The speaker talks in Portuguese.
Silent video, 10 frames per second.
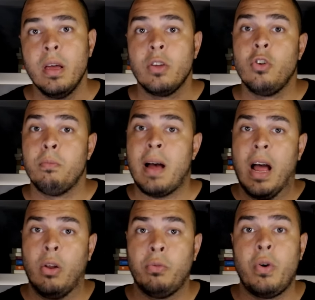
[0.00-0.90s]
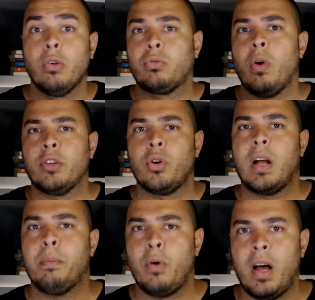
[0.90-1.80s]
E o Marlon voltou a
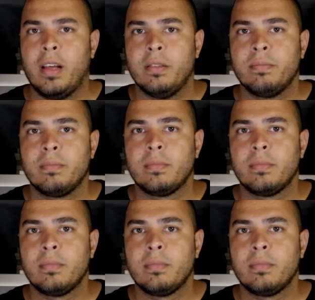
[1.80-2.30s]
jogar bola.